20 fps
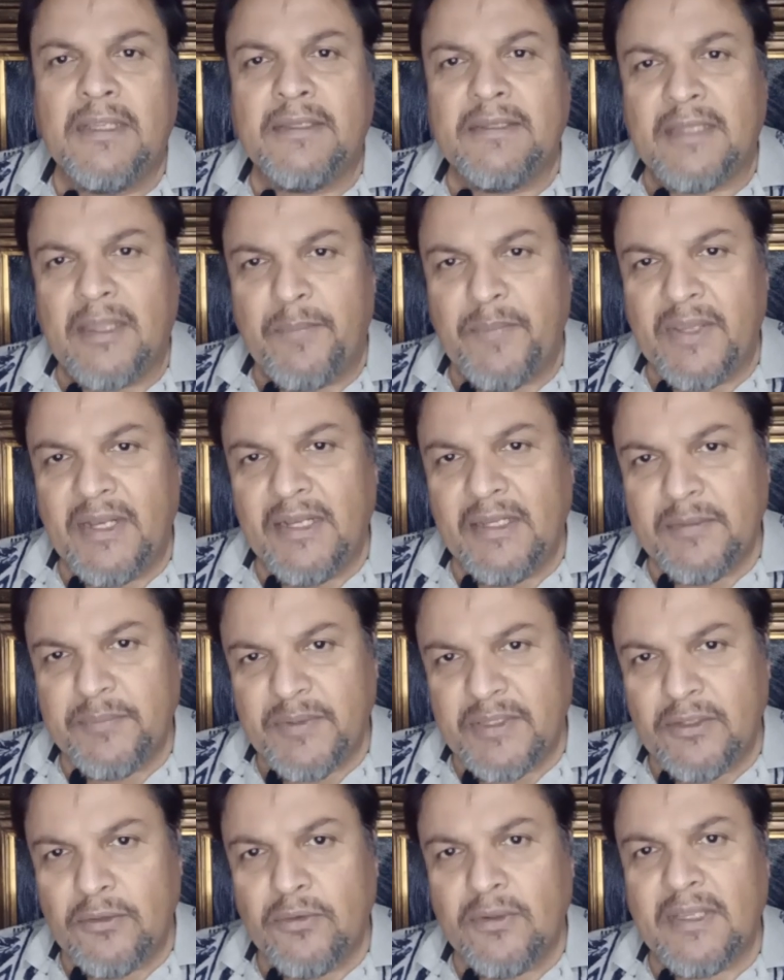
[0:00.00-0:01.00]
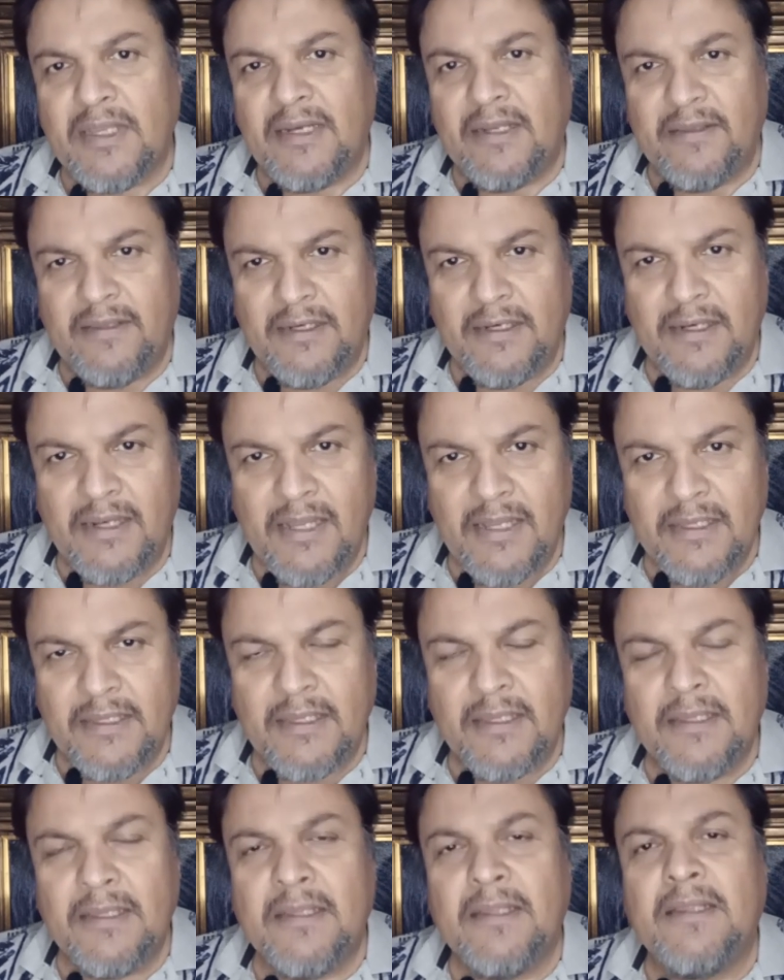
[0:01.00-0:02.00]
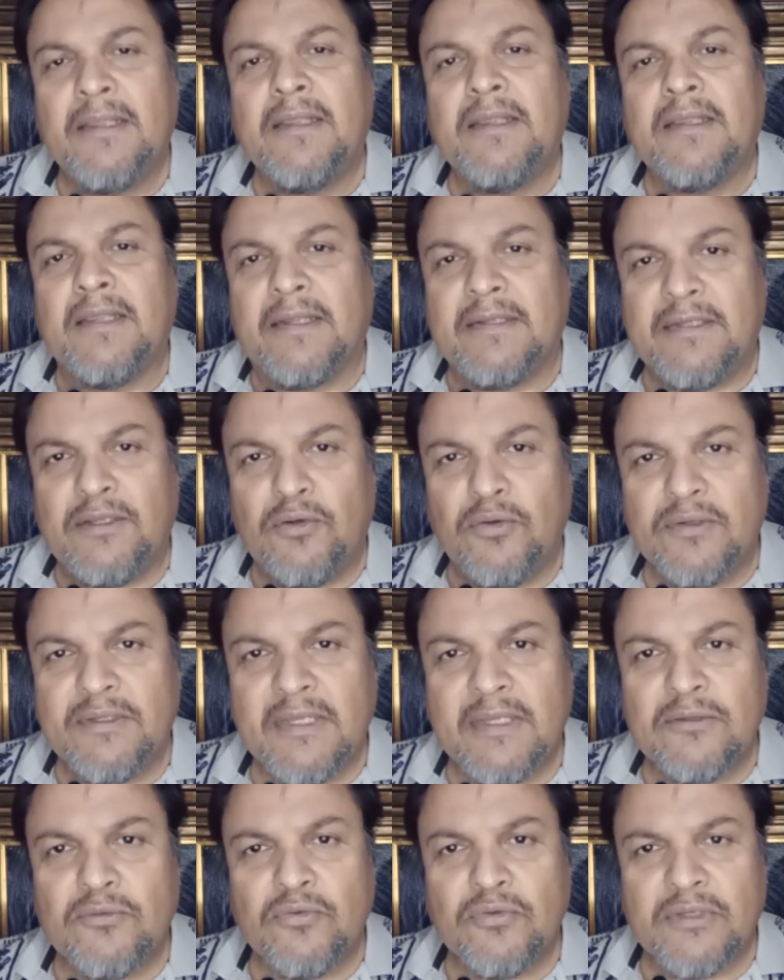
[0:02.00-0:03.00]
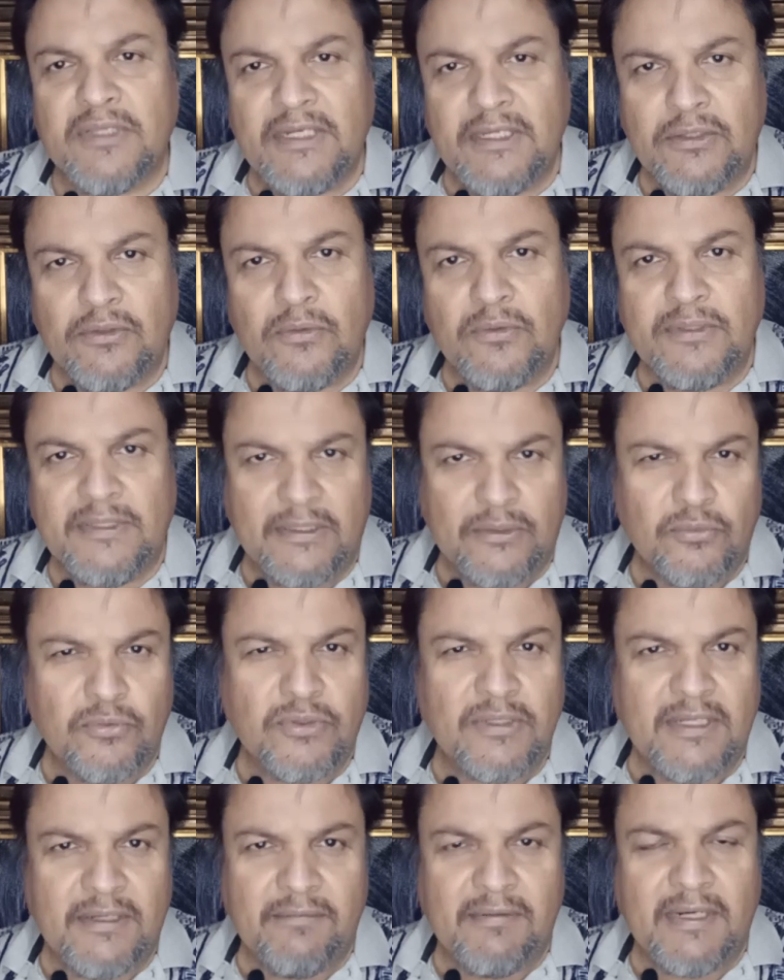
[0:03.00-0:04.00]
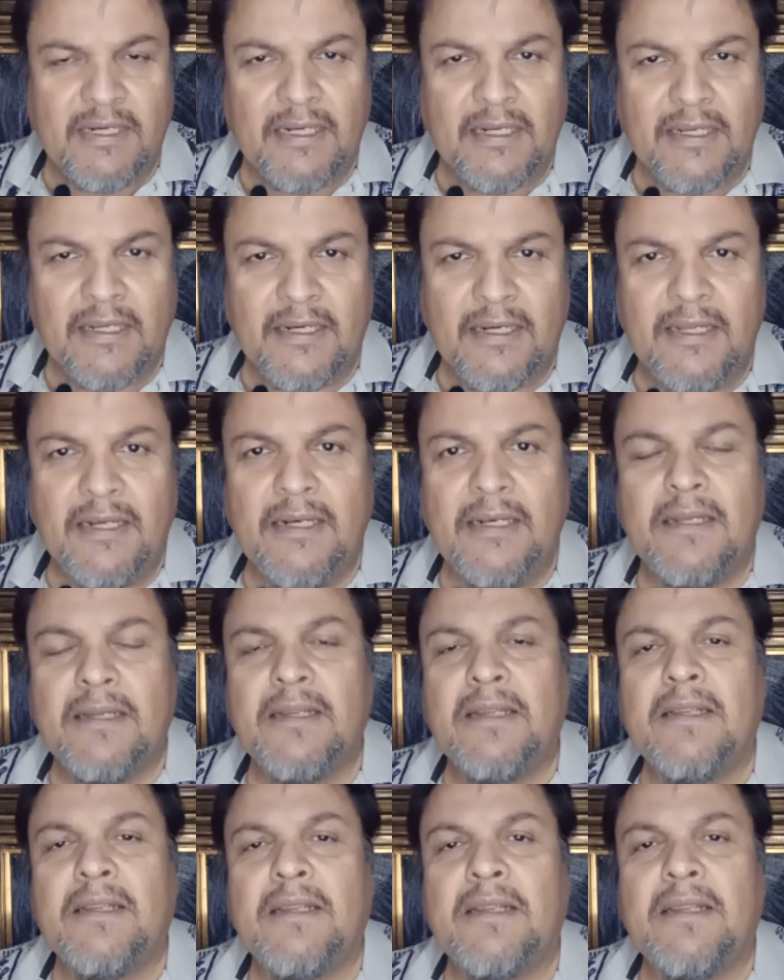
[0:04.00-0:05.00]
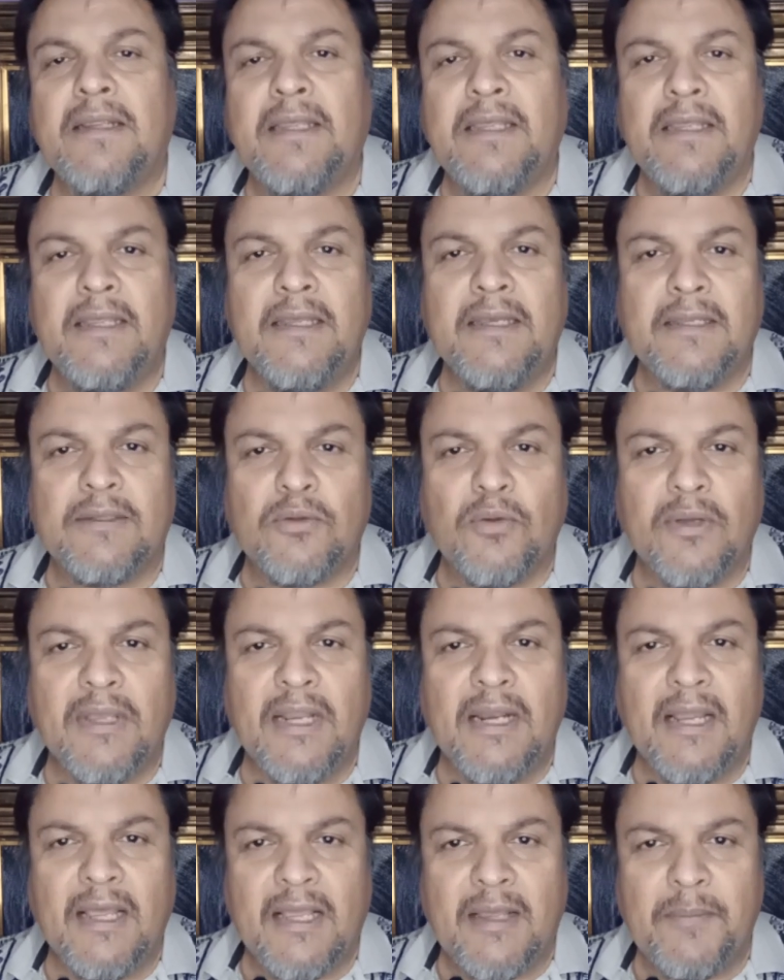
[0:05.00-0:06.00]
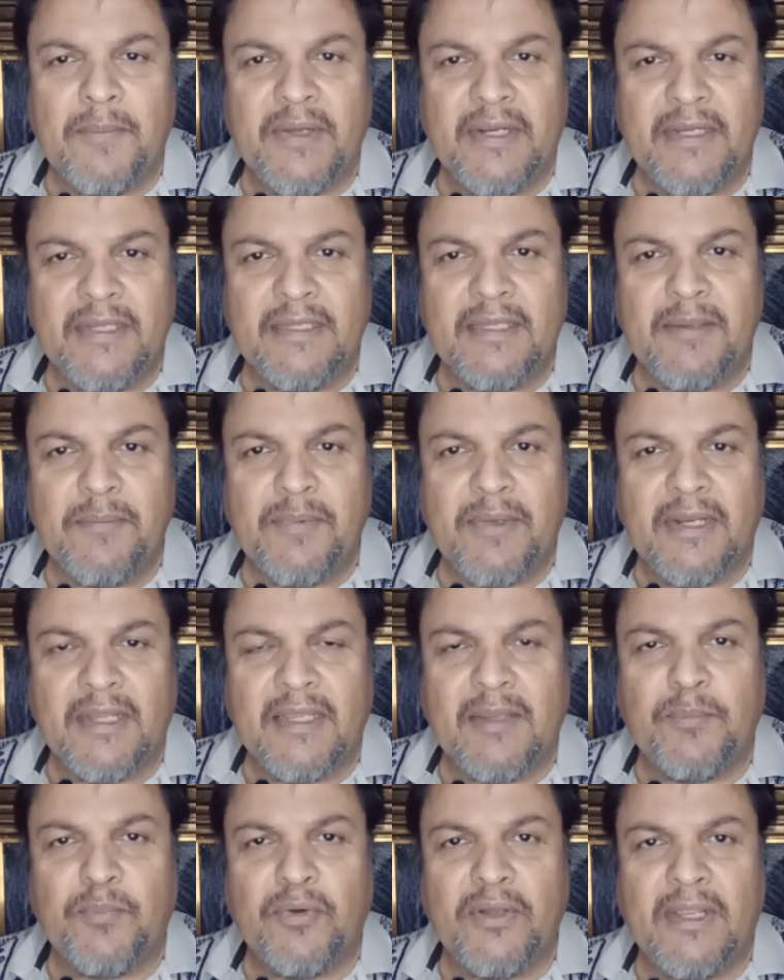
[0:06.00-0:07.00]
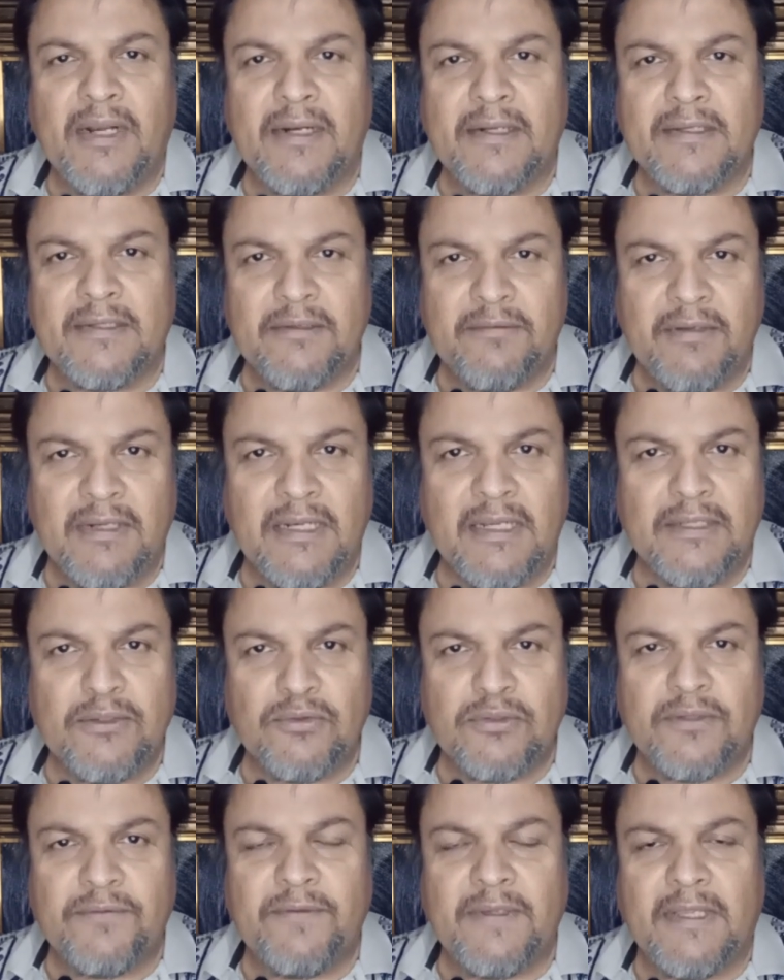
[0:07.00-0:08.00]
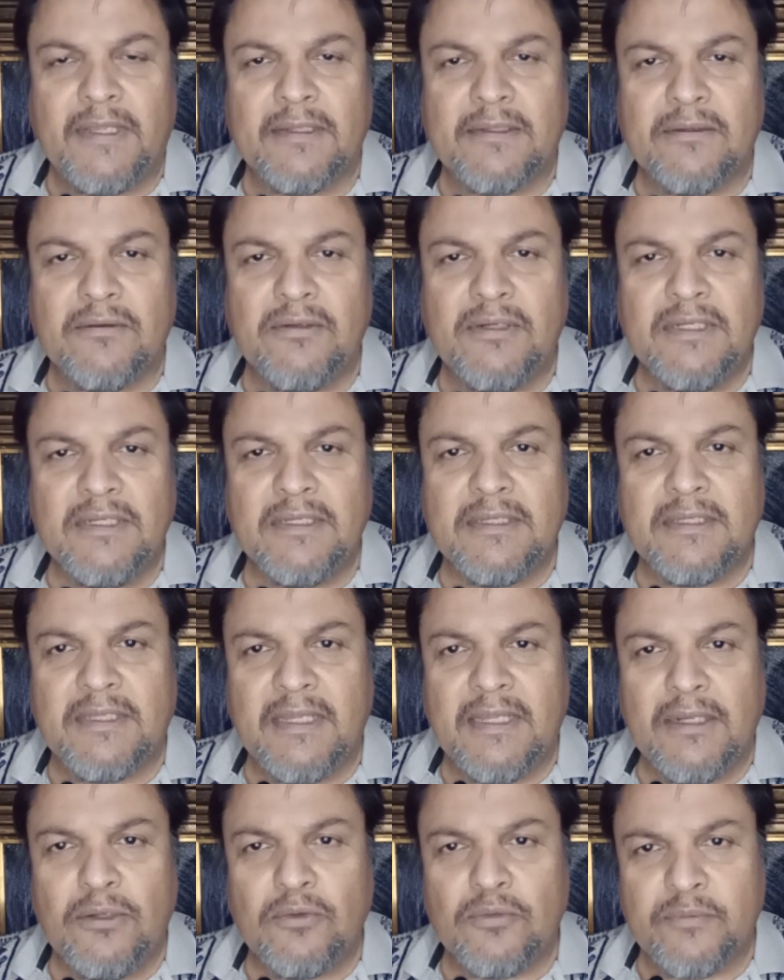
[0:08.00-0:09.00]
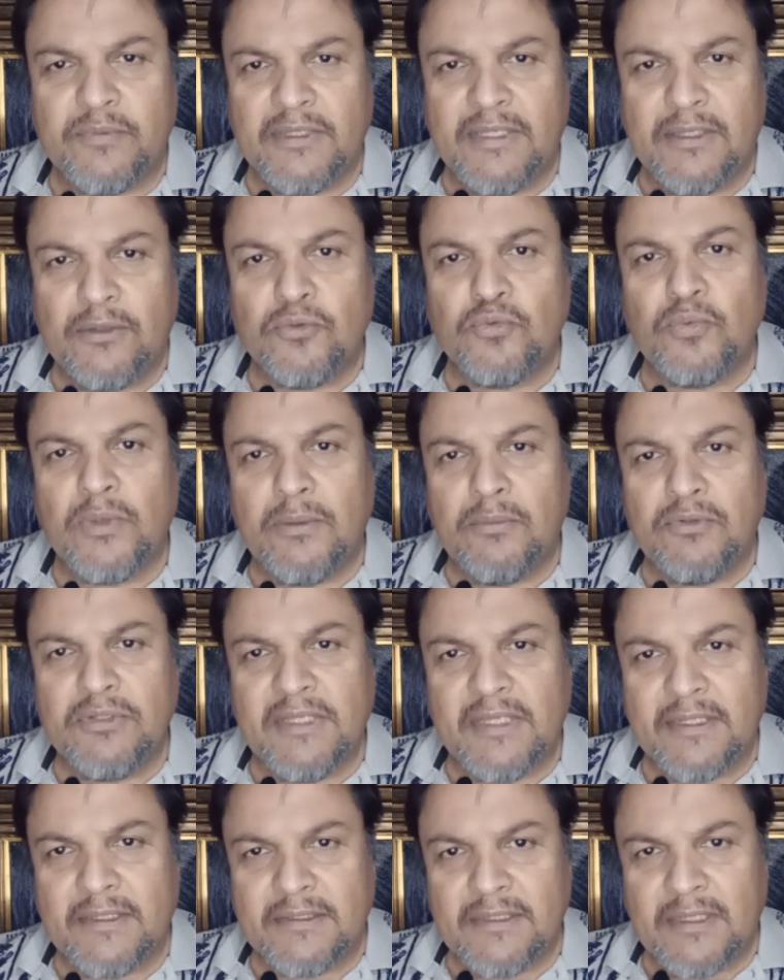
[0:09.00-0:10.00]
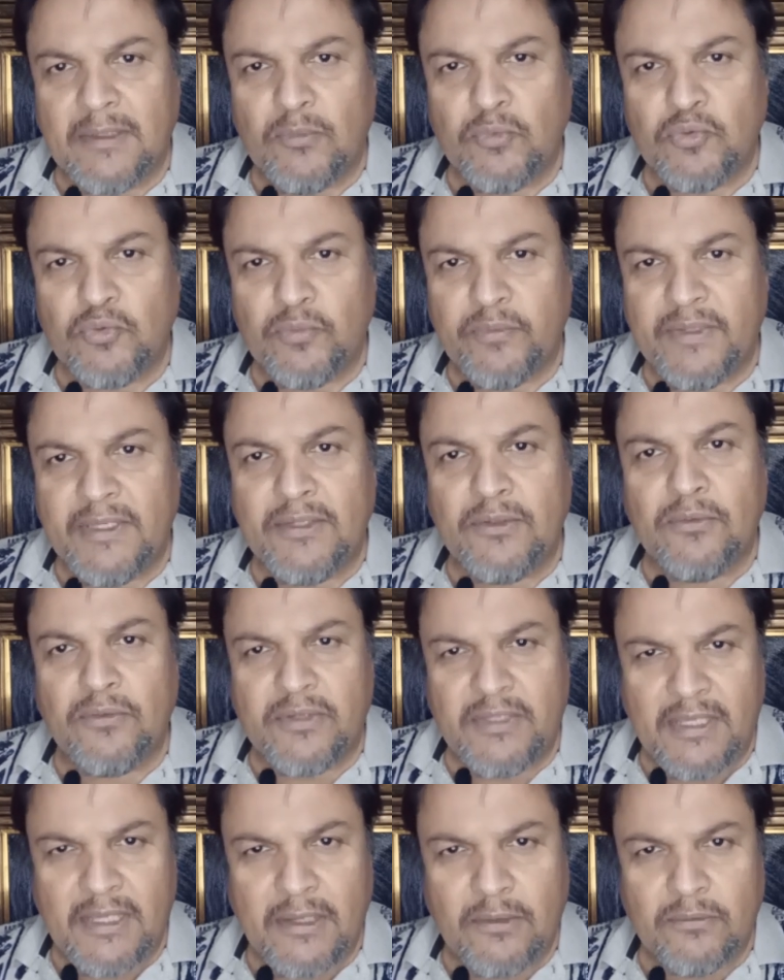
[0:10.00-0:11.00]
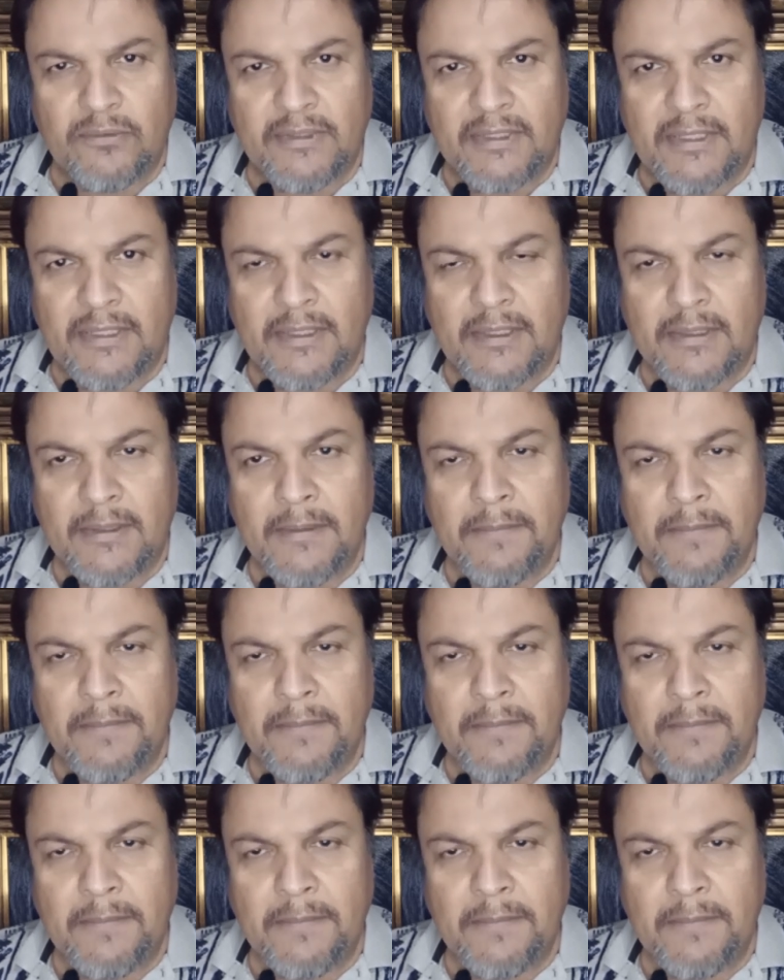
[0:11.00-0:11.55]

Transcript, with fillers: También les pido que le den like, que si no se han suscrito, se suscriban al canal y que toquen la campanita para que puedan recibir las notificaciones de los videos nuevos que estamos subiendo día con día.